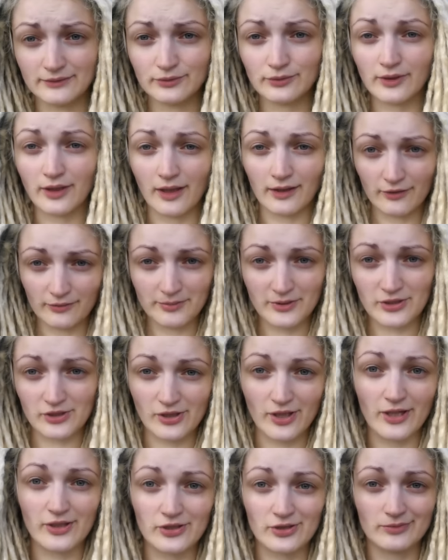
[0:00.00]
Ну как в
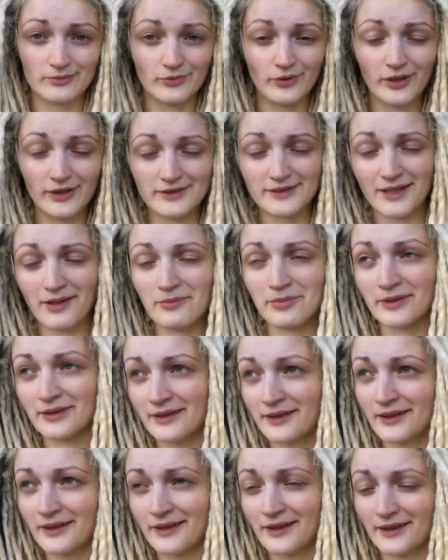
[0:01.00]
ближайшем, хотя бы
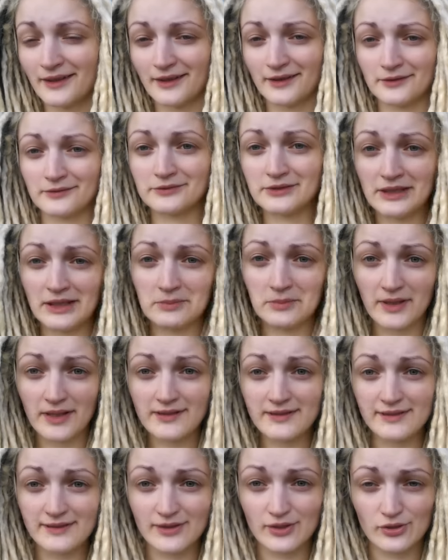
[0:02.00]
три
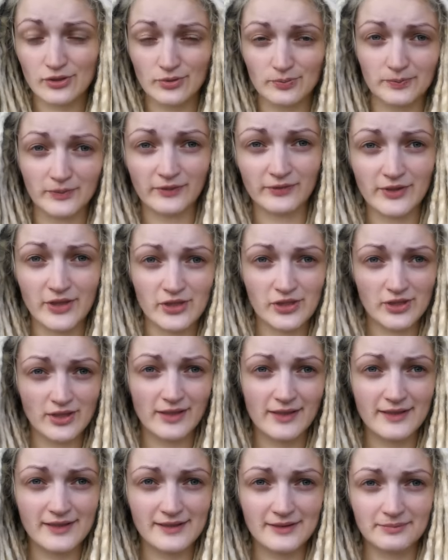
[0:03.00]
месяца, чтобы мы
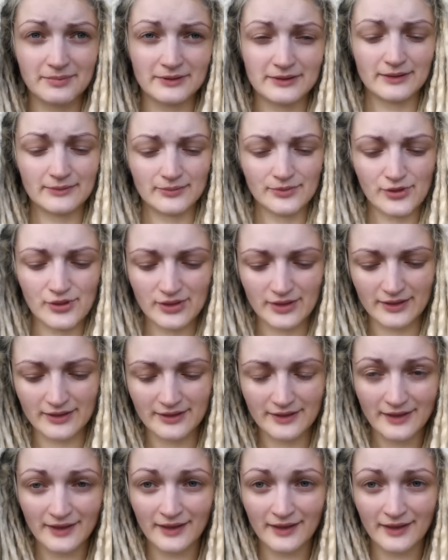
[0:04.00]
вложились, потому что